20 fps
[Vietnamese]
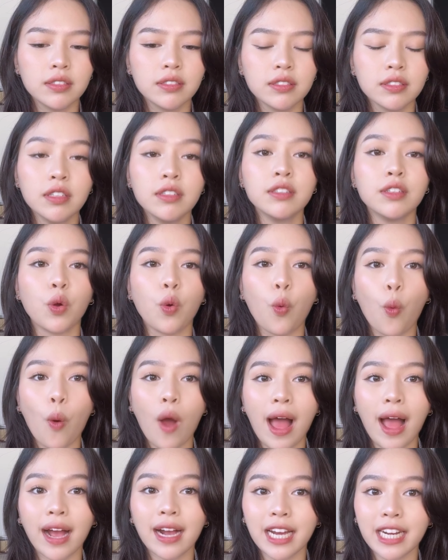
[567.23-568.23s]
đừng
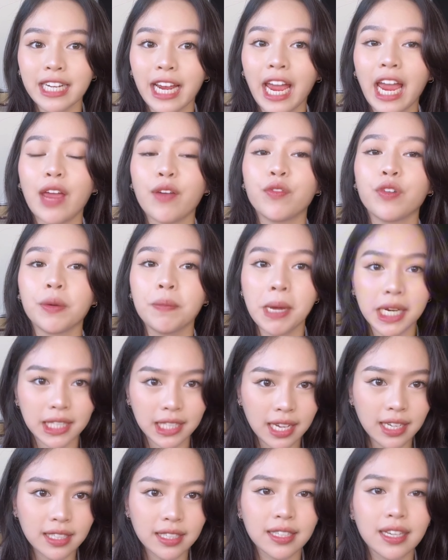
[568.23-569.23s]
quá khắt khe với bản
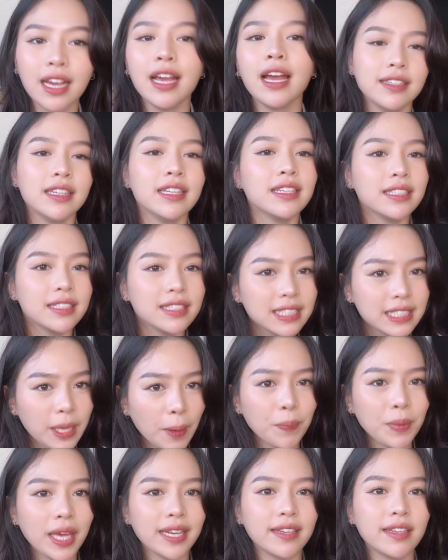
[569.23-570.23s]
thân
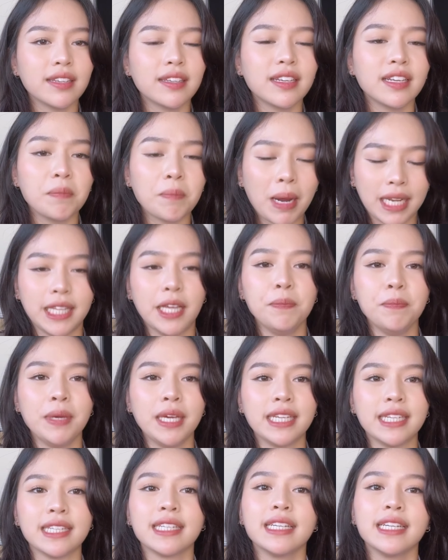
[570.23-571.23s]
chấp nhận bản thân
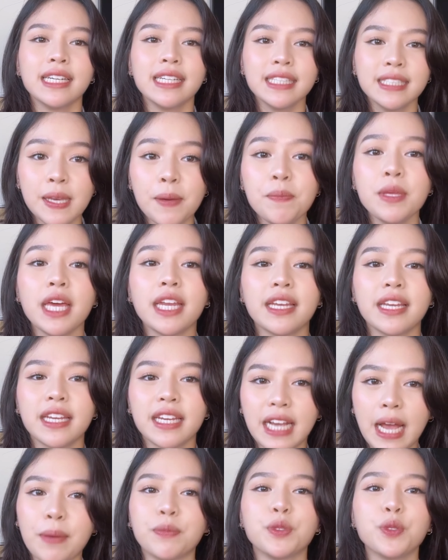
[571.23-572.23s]
mình chấp nhận
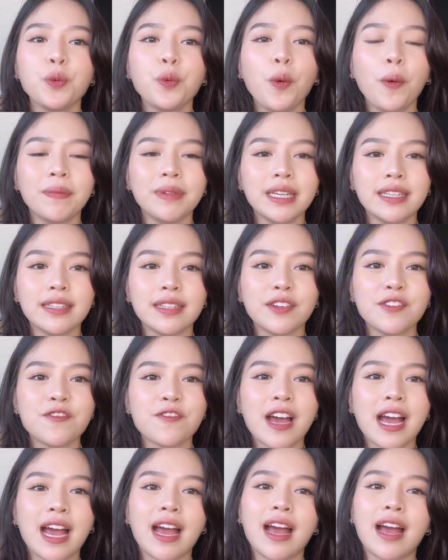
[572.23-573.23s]
cảm xúc của mình
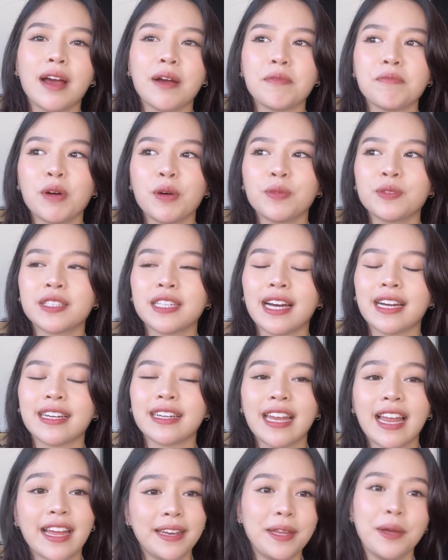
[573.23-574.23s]
và mong rằng
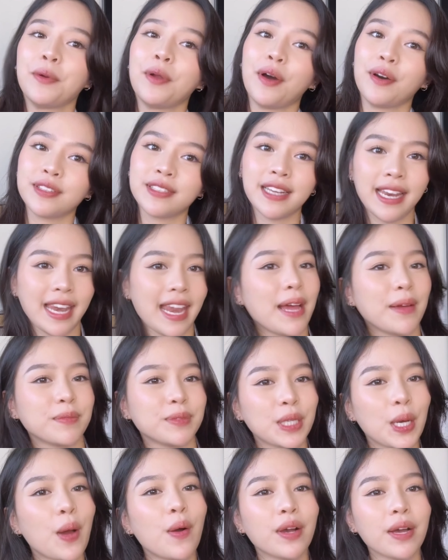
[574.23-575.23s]
là điều đó sẽ làm
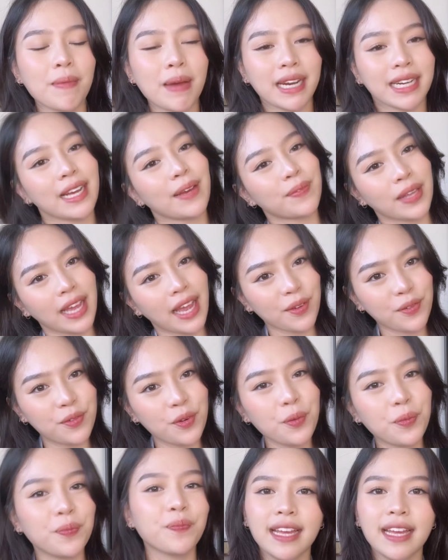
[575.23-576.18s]
cho các bạn cảm thấy hạnh phúc